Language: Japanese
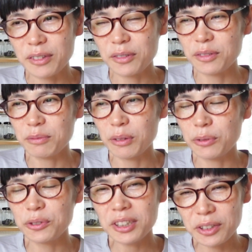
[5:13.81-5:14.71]
あのもう
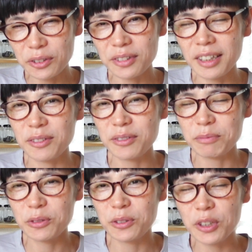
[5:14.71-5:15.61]
古いよあの
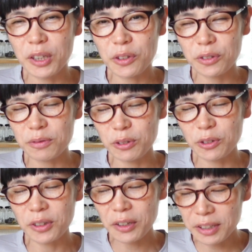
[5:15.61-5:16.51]
もうどれよもう
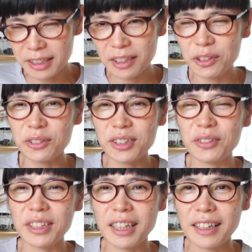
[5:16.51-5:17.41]
よれよれしてるよってい
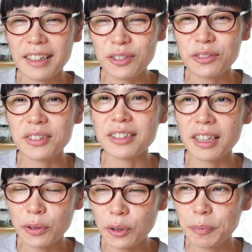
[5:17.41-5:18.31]
うふうに言うんです
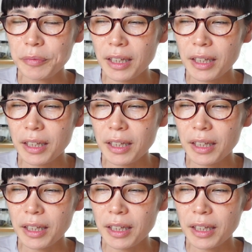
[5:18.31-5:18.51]
けど